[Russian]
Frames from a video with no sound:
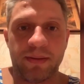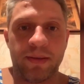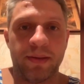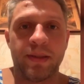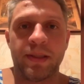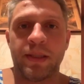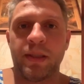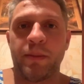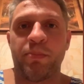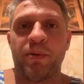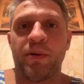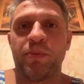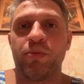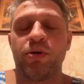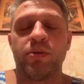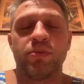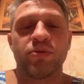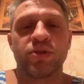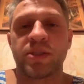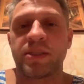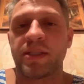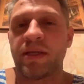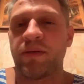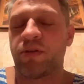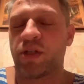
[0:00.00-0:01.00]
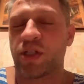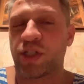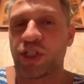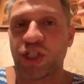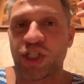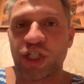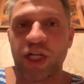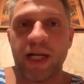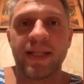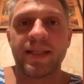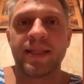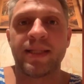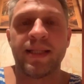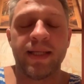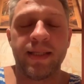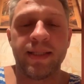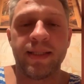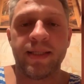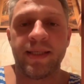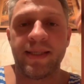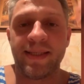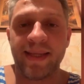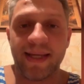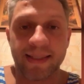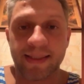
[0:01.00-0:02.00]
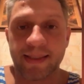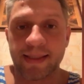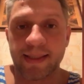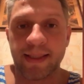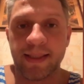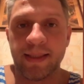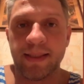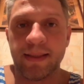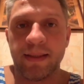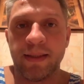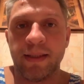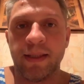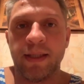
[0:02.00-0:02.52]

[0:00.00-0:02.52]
Это, по-моему, совершенно ясно.